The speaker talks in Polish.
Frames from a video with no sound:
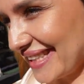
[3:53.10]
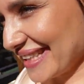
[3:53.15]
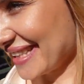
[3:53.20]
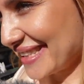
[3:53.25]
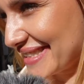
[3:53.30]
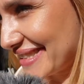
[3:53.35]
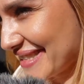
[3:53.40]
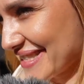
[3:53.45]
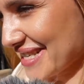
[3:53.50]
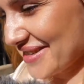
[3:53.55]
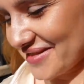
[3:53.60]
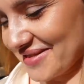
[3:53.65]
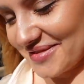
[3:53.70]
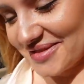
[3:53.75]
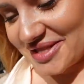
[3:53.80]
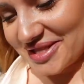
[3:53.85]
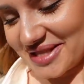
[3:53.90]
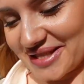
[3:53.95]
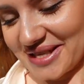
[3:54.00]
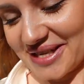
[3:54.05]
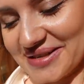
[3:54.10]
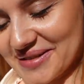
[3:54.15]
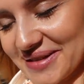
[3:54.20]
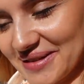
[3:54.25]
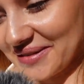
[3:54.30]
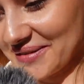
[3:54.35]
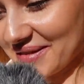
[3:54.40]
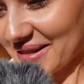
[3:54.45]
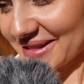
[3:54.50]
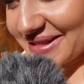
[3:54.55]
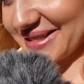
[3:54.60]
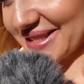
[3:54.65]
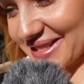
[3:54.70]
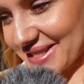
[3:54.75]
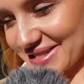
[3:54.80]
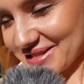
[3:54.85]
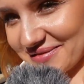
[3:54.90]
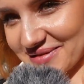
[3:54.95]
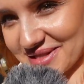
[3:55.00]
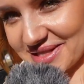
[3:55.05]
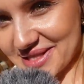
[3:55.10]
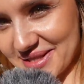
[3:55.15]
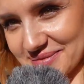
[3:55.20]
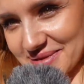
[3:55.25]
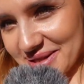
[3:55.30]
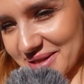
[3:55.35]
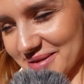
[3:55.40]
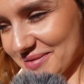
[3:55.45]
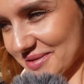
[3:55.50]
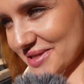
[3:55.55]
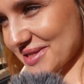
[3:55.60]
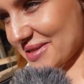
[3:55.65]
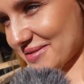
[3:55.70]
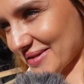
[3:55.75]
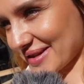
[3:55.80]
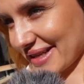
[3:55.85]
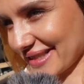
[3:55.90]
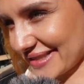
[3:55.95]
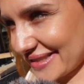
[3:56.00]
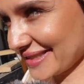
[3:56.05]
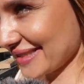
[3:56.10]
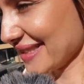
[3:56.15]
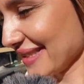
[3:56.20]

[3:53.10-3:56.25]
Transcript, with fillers: Także nie wiem, czy mam nadzieję, że będzie mnie dobrze słychać.